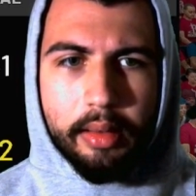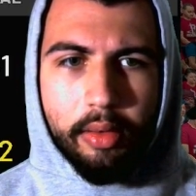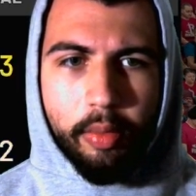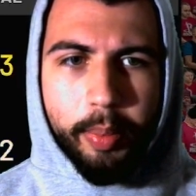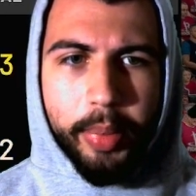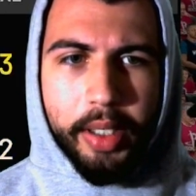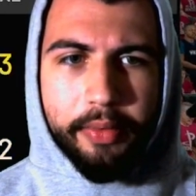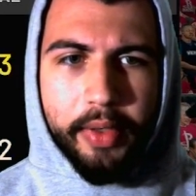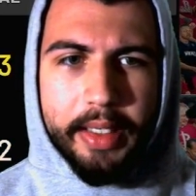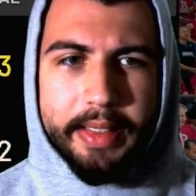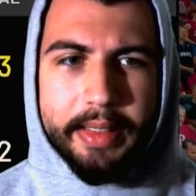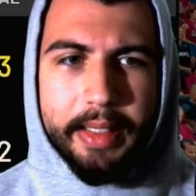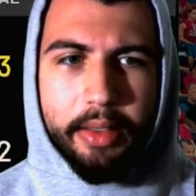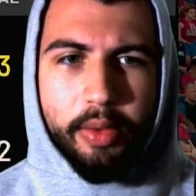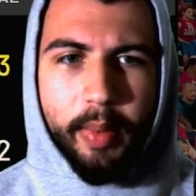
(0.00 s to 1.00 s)
Opa, falei
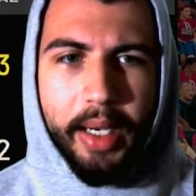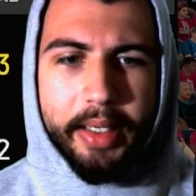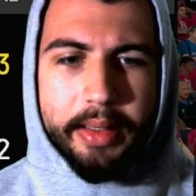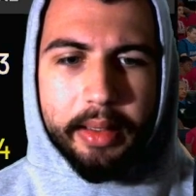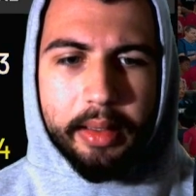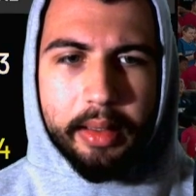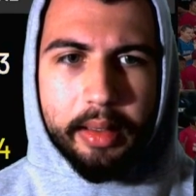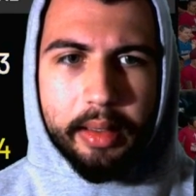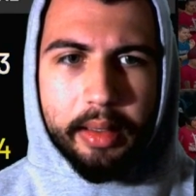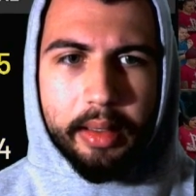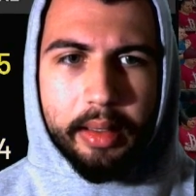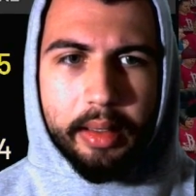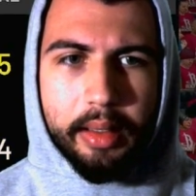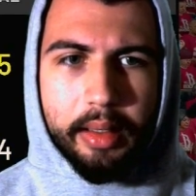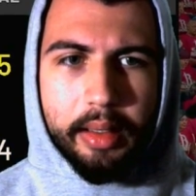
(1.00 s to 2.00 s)
cedo demais, né?
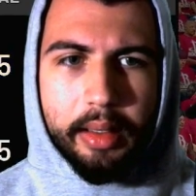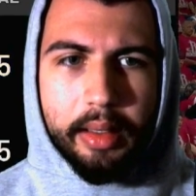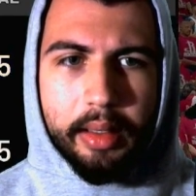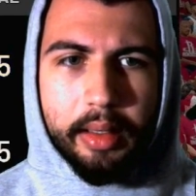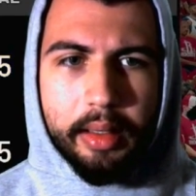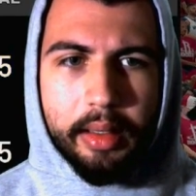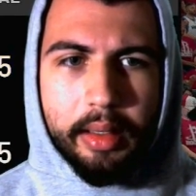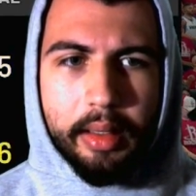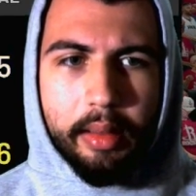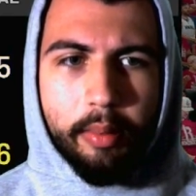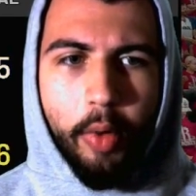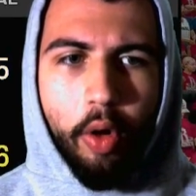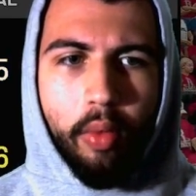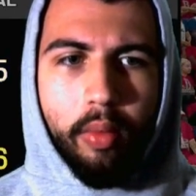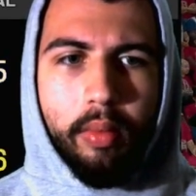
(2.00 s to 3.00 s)

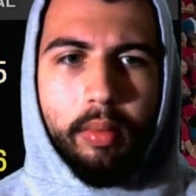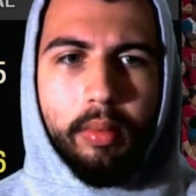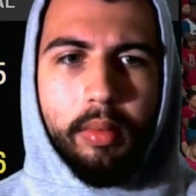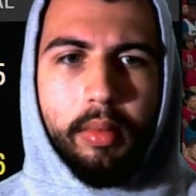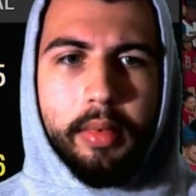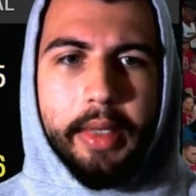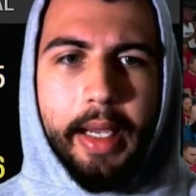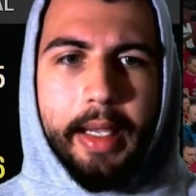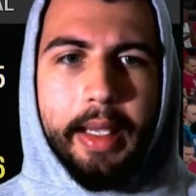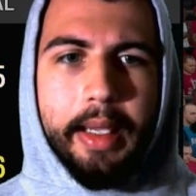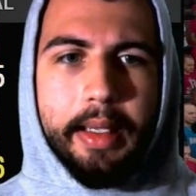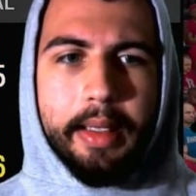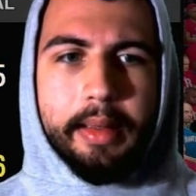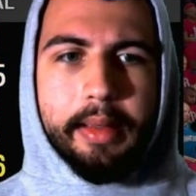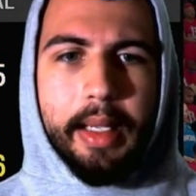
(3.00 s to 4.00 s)
Bom, tá
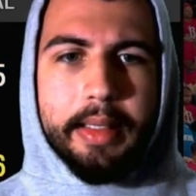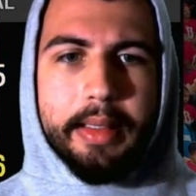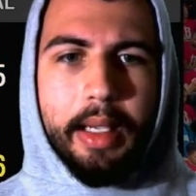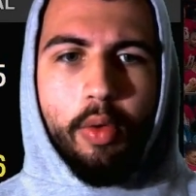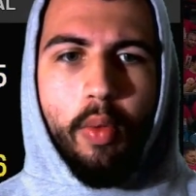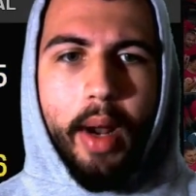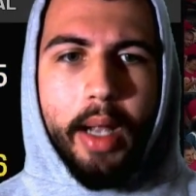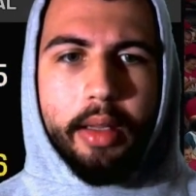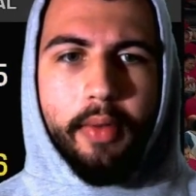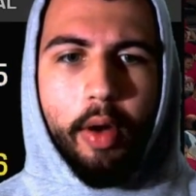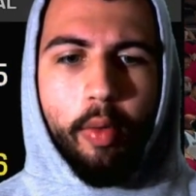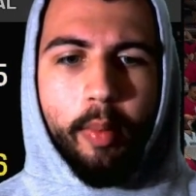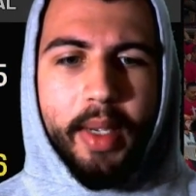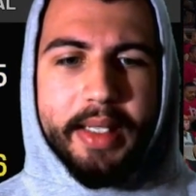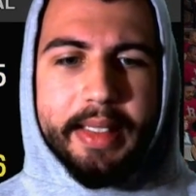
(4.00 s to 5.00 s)
aí. Terceiro quarto vai
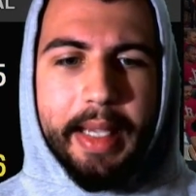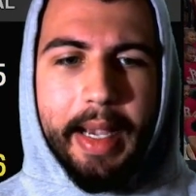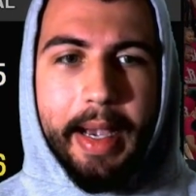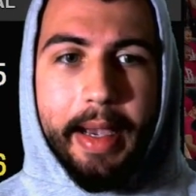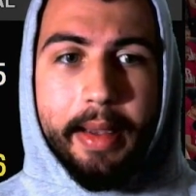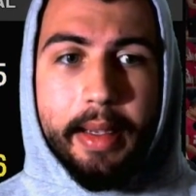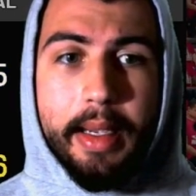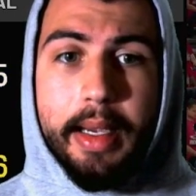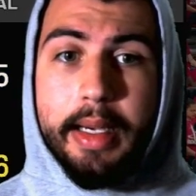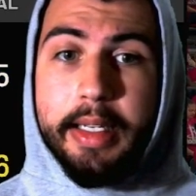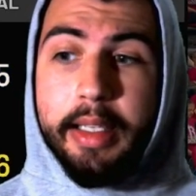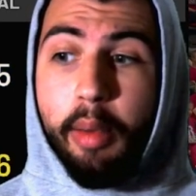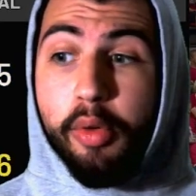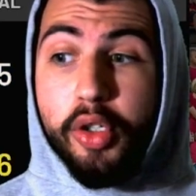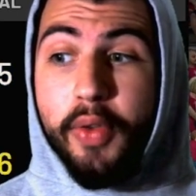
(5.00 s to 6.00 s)
começar.
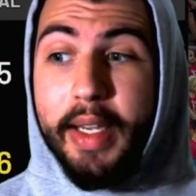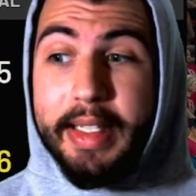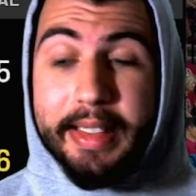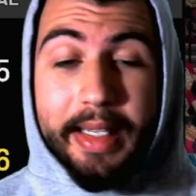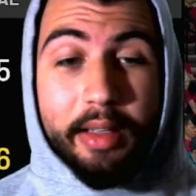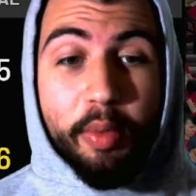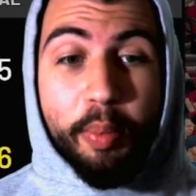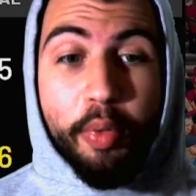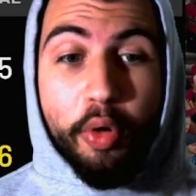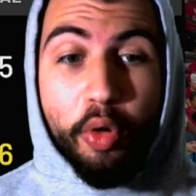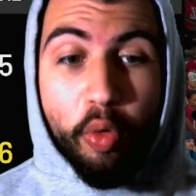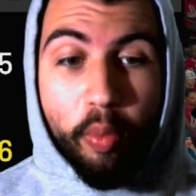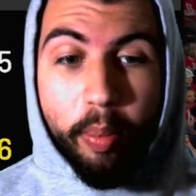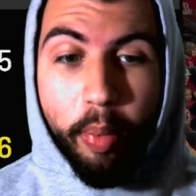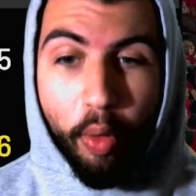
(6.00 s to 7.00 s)
Estamos vencendo por
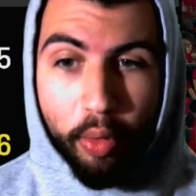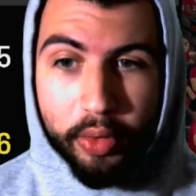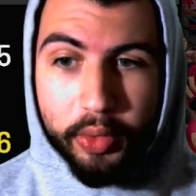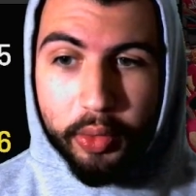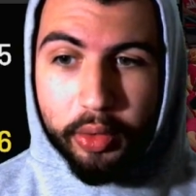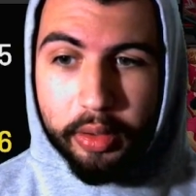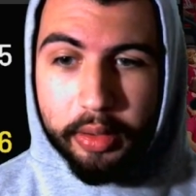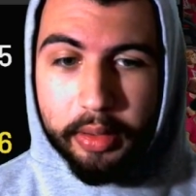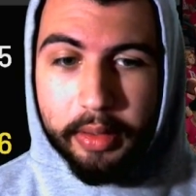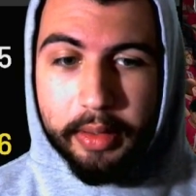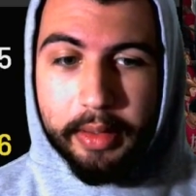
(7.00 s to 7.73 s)
um ponto.